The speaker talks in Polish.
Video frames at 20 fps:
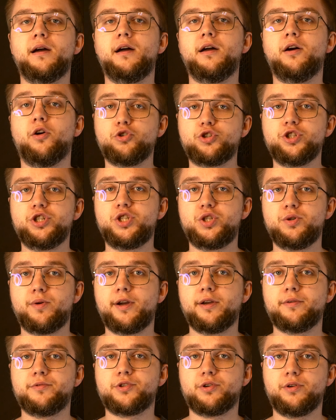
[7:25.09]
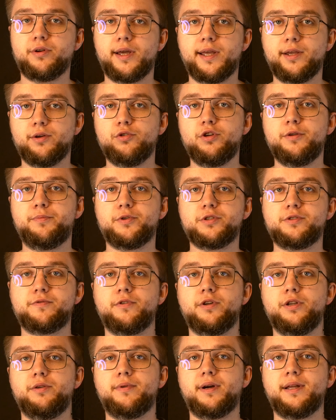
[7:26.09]
e, oczyściła ją z oleju i
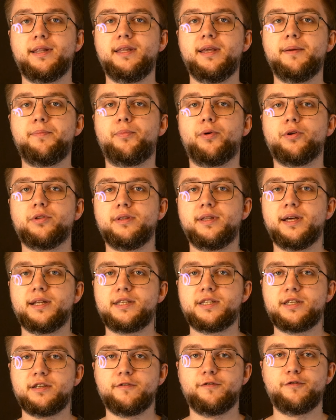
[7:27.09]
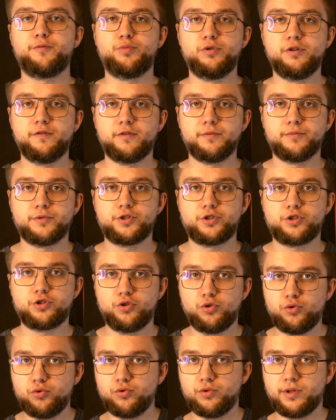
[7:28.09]
pozwoliła nie poddać się wpływom
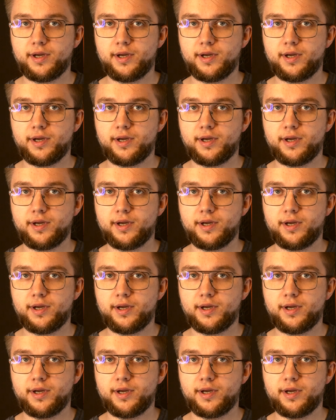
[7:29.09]
snu,